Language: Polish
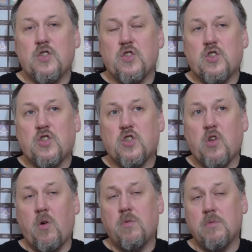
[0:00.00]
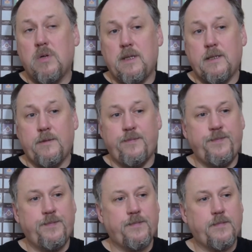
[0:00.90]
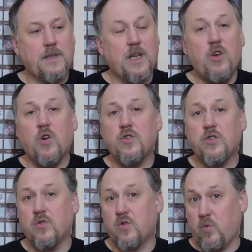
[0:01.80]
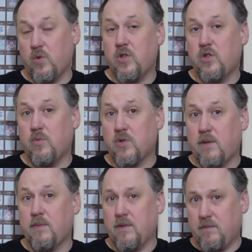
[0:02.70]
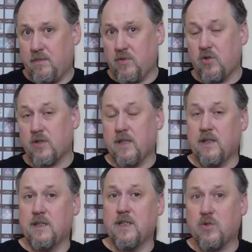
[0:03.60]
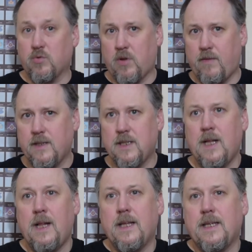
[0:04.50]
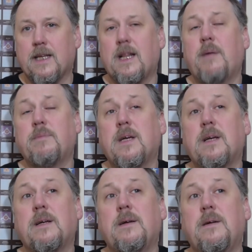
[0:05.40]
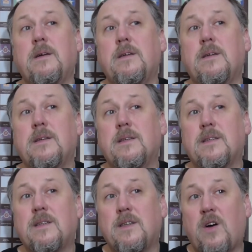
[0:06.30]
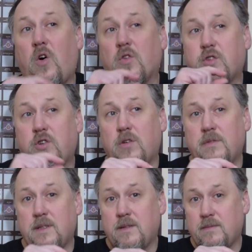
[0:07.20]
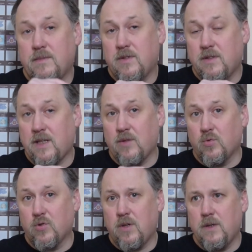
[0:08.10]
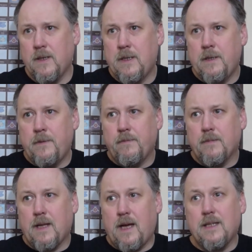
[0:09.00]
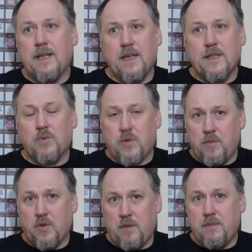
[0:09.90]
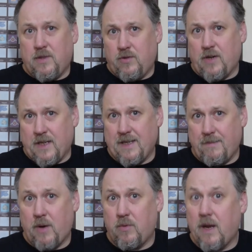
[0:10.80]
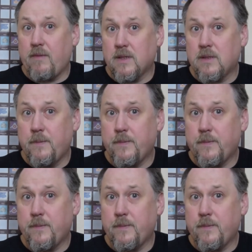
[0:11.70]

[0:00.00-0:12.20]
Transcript: z tą ilością słodyczy można by troszkę dyskutować. Jak dla mnie o ton za dużo, a dla niektórych może być trochę za mało nawet.